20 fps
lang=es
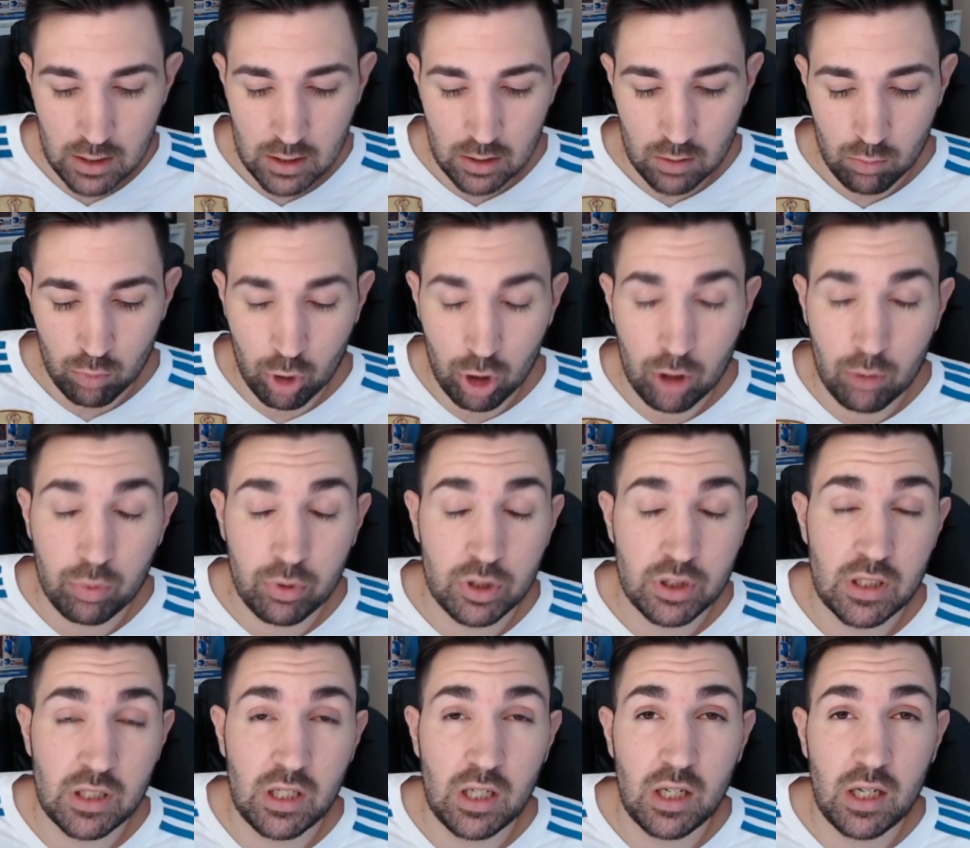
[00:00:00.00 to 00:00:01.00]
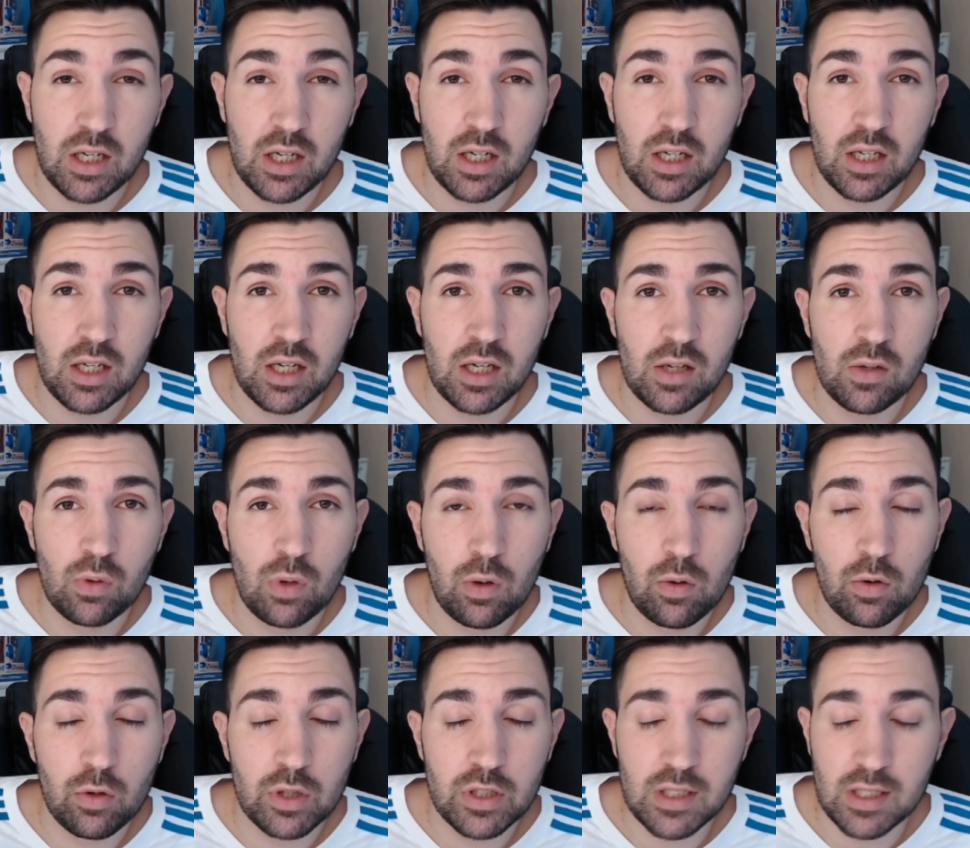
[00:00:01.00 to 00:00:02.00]
Bueno, pues ayer eh,
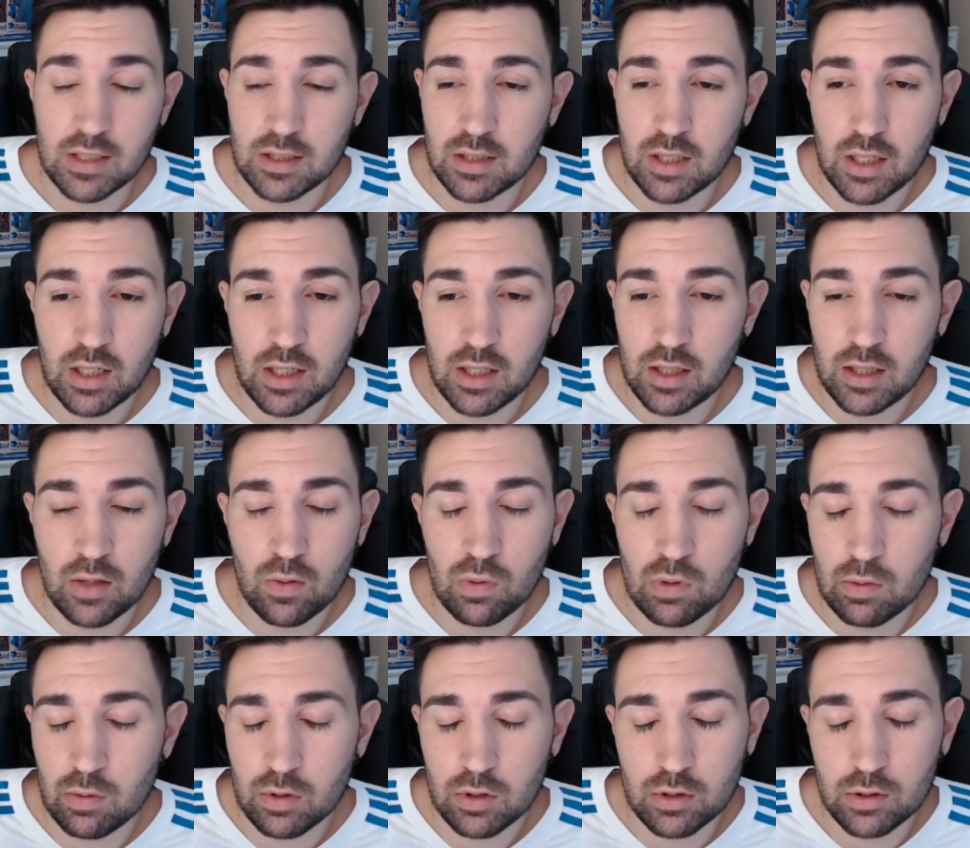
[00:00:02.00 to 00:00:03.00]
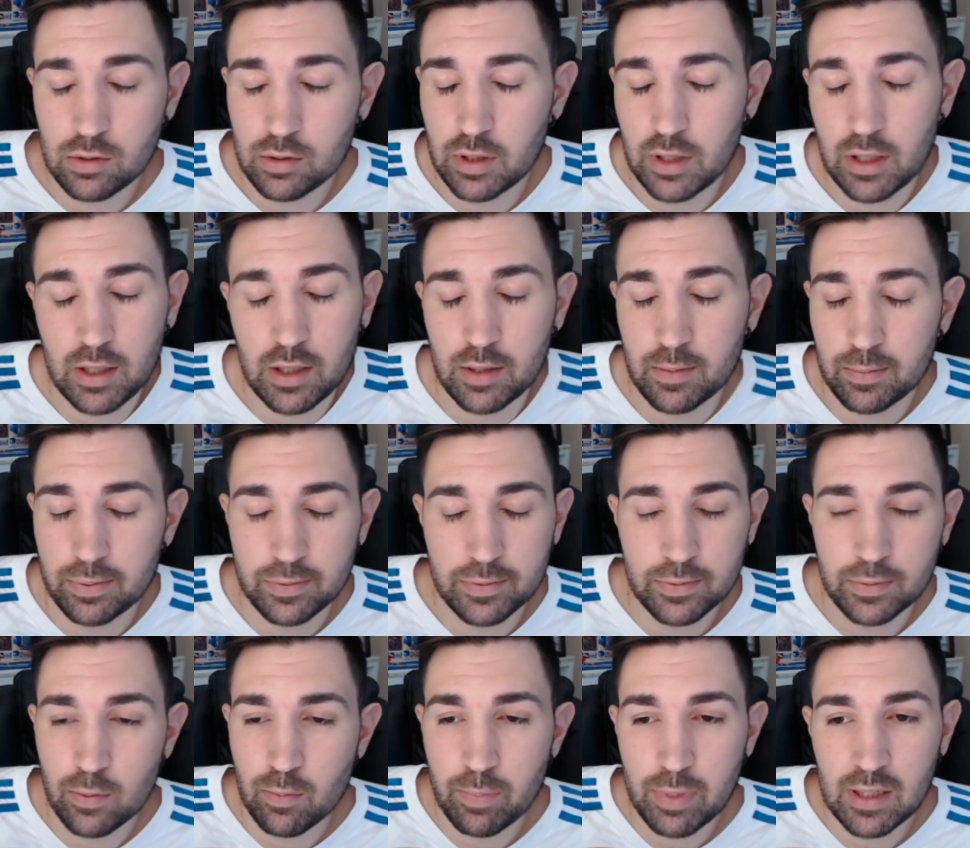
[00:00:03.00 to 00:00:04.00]
nuevo desastre, de nuevo eh,
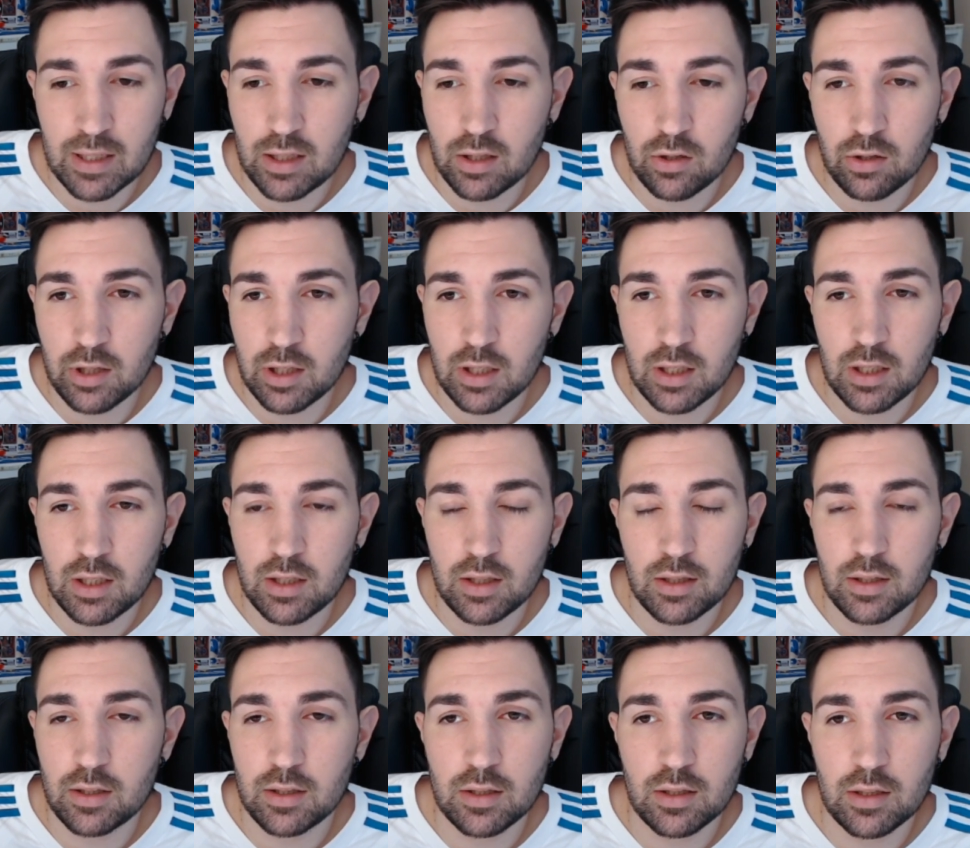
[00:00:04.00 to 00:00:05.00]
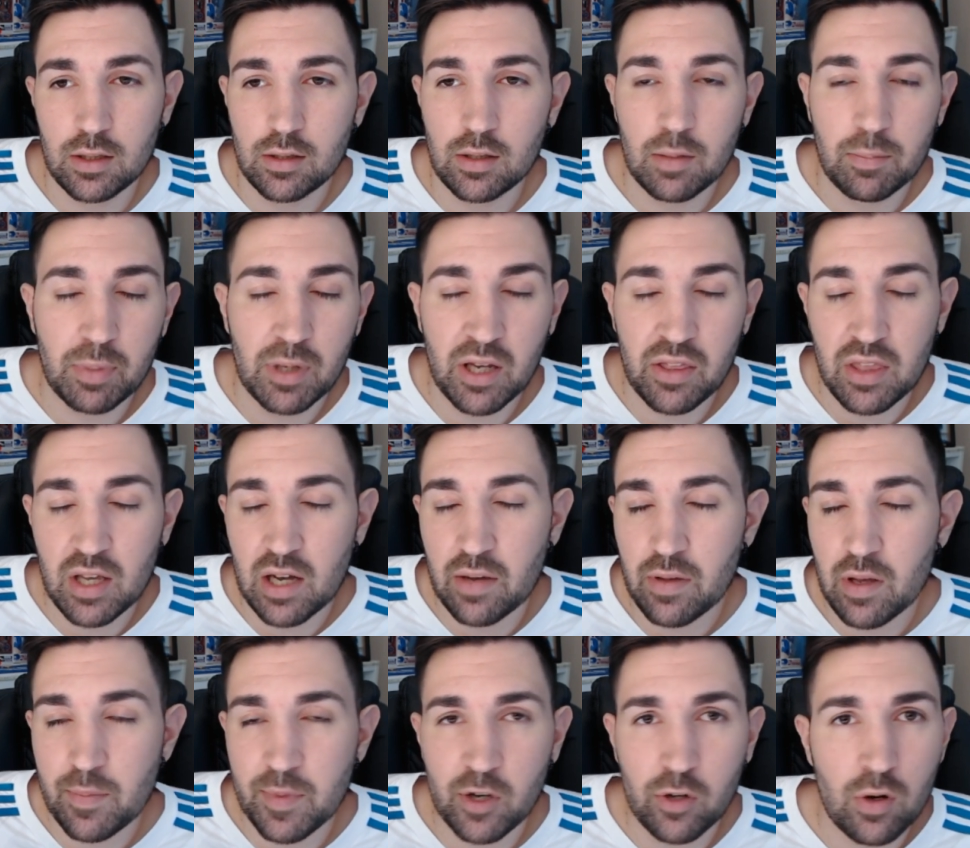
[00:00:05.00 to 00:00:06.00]
un partido de... parece que
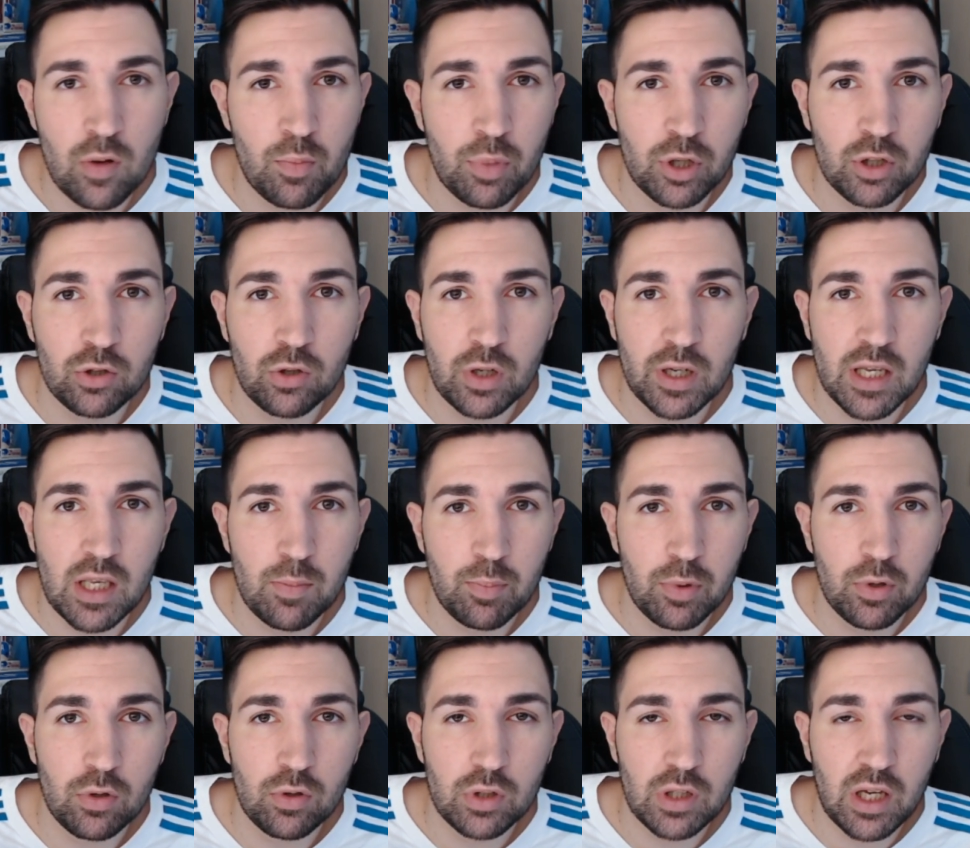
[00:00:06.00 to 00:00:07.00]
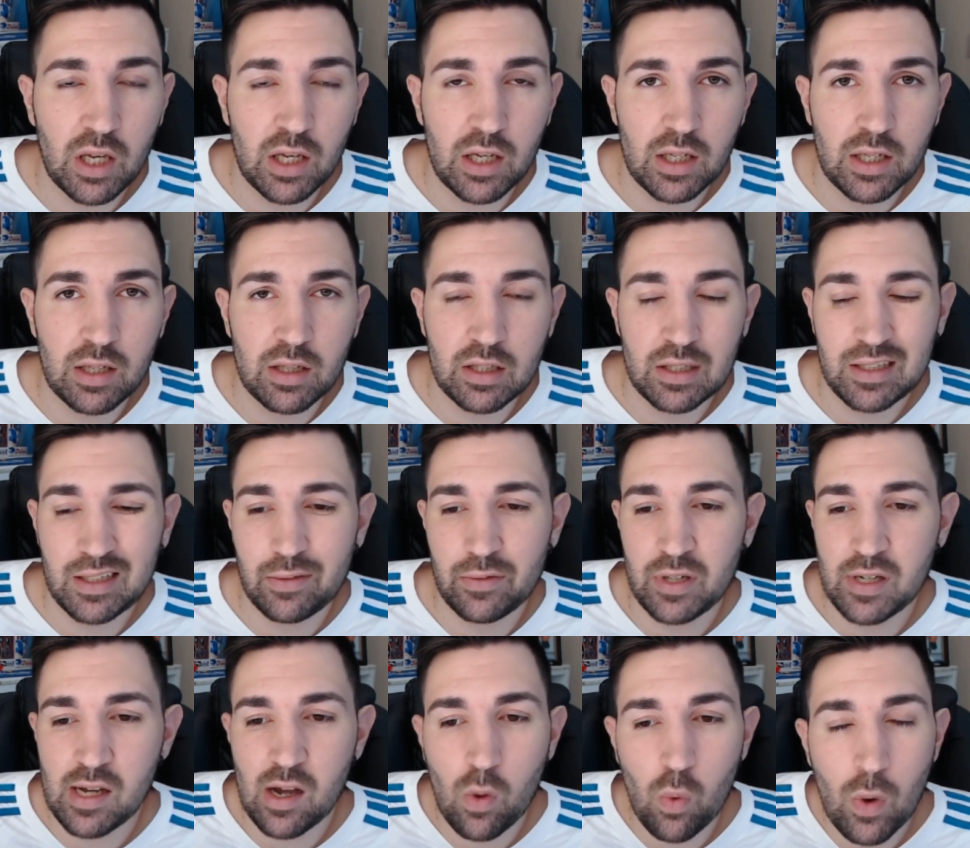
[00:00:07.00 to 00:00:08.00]
había mejorado un poquito el equipo, que,
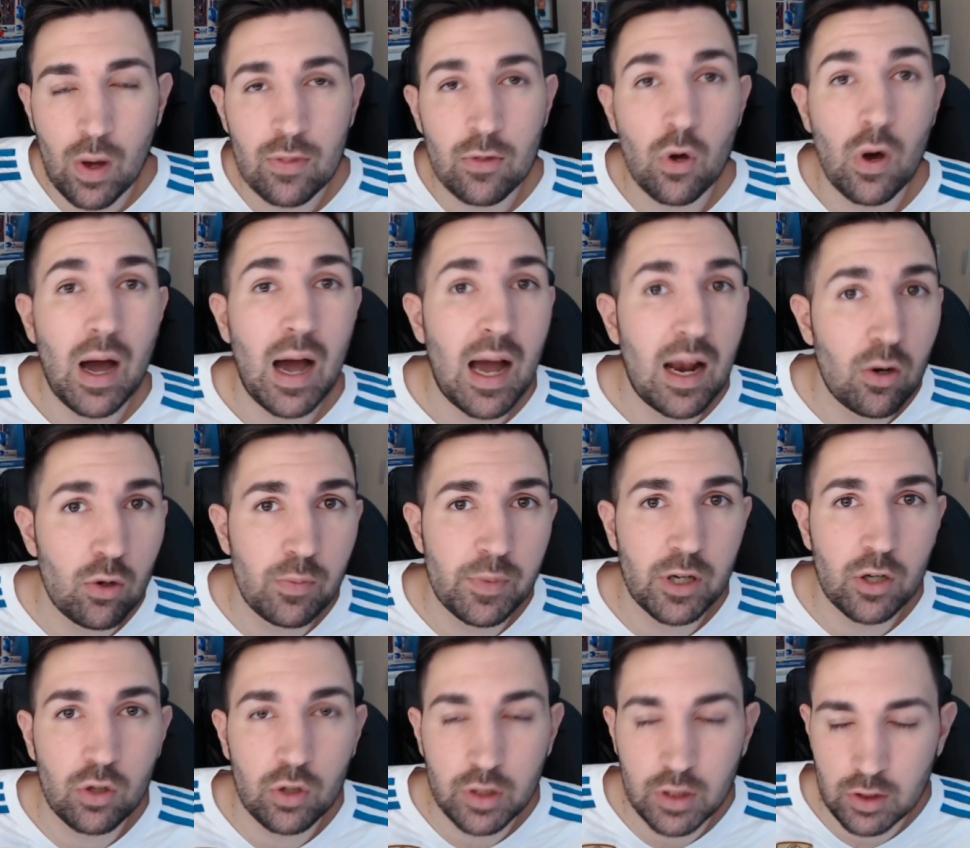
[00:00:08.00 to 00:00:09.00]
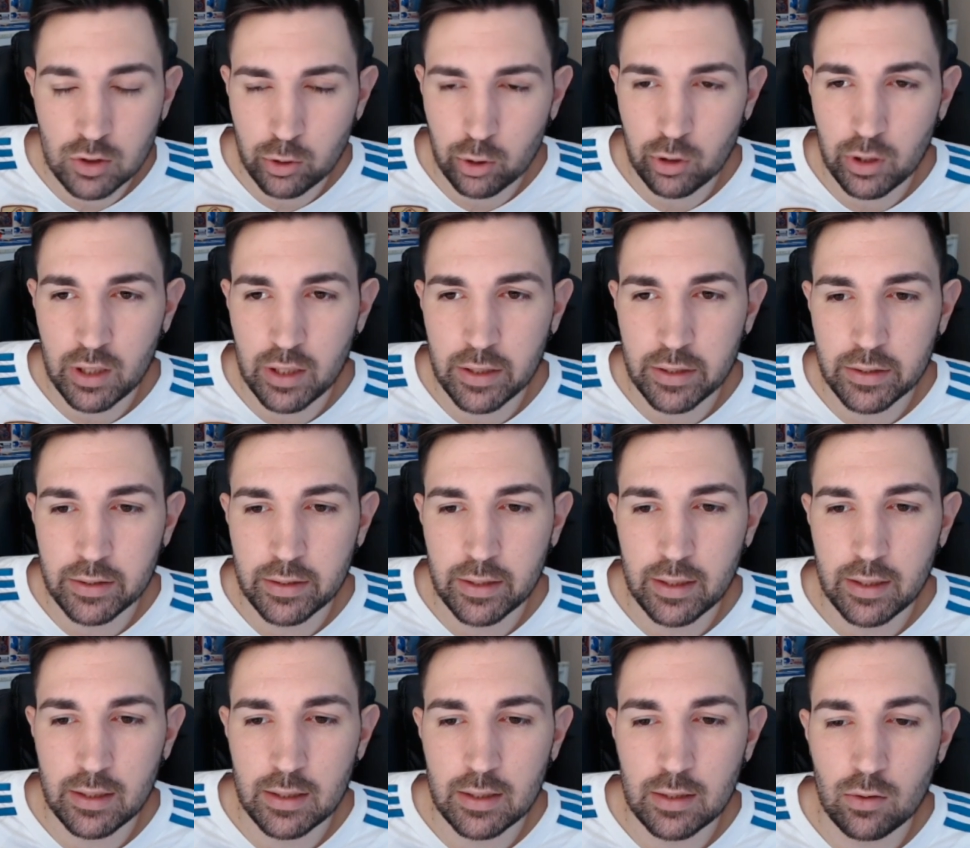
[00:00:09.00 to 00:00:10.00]
venía jugando algo mejor dentro
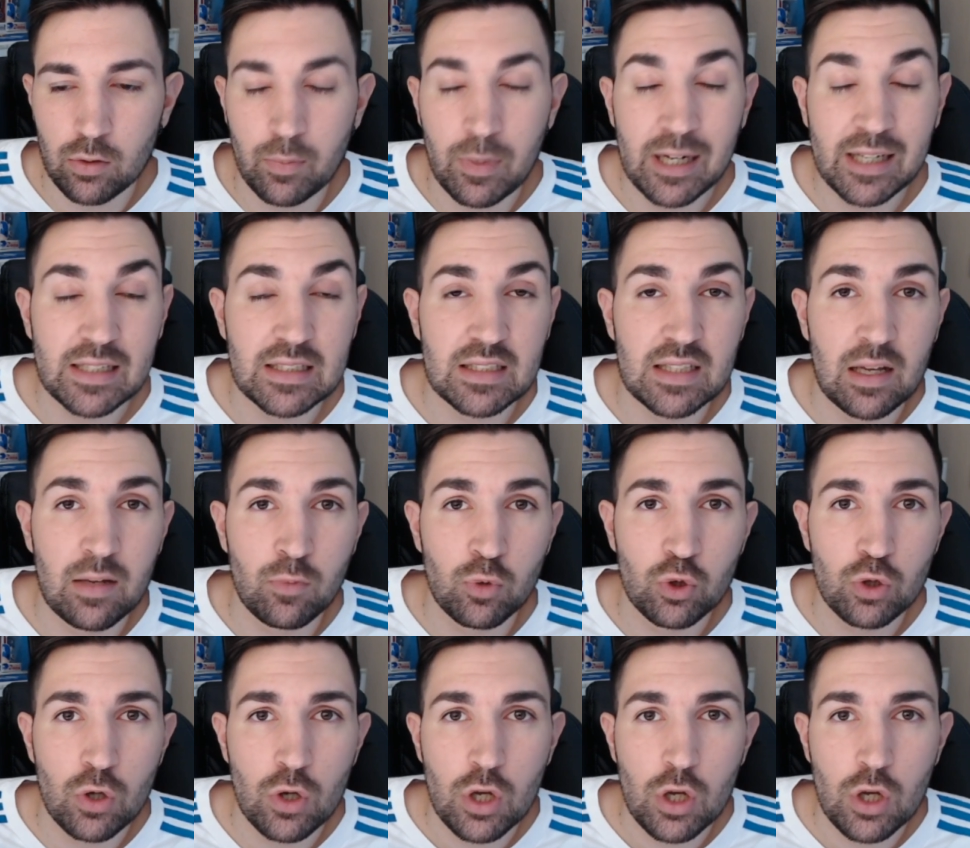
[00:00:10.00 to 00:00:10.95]
de, lo mal que estábamos,